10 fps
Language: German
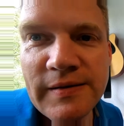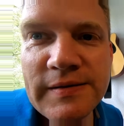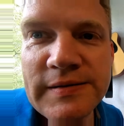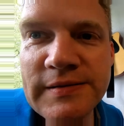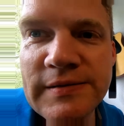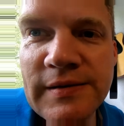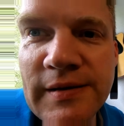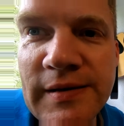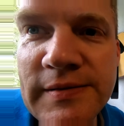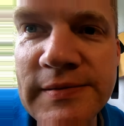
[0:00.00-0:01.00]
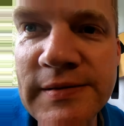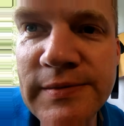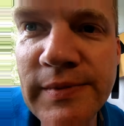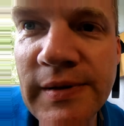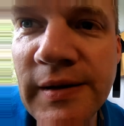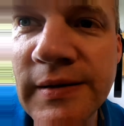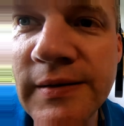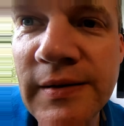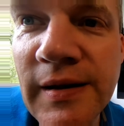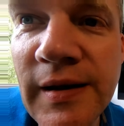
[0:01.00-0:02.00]
ist 1, 2,
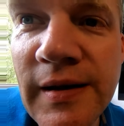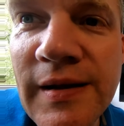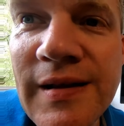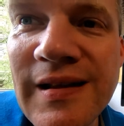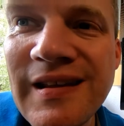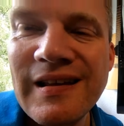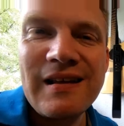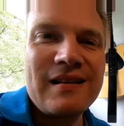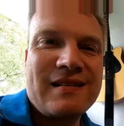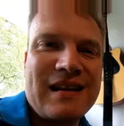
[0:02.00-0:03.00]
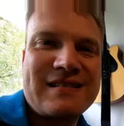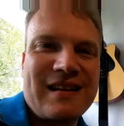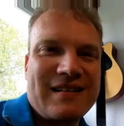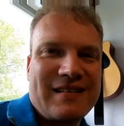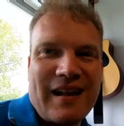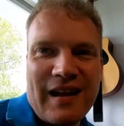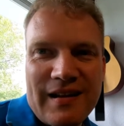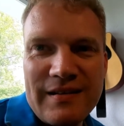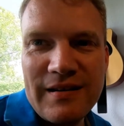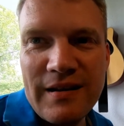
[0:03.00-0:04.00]
3. Das ist der
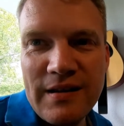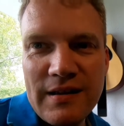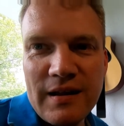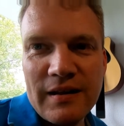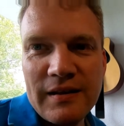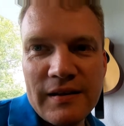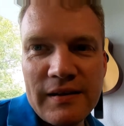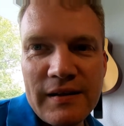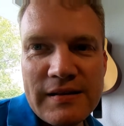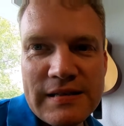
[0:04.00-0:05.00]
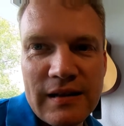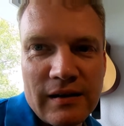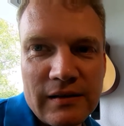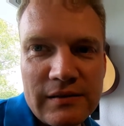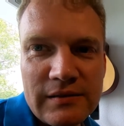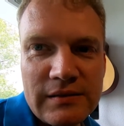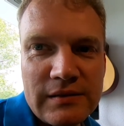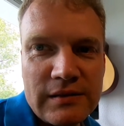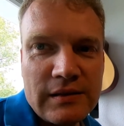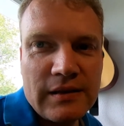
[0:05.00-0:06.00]
Daniel Kritzler.
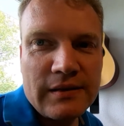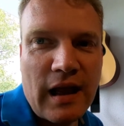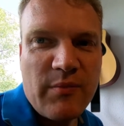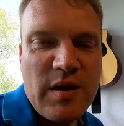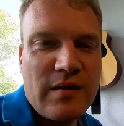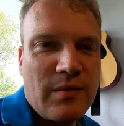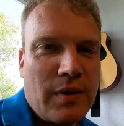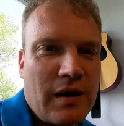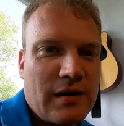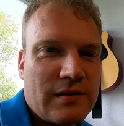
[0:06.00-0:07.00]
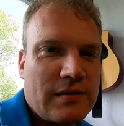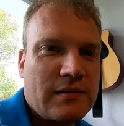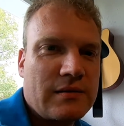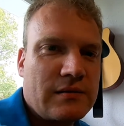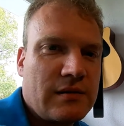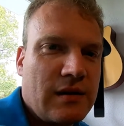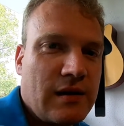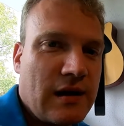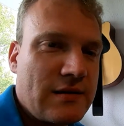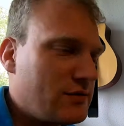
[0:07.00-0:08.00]
Der hat mitgemacht.
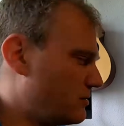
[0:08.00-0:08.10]
Herzlichen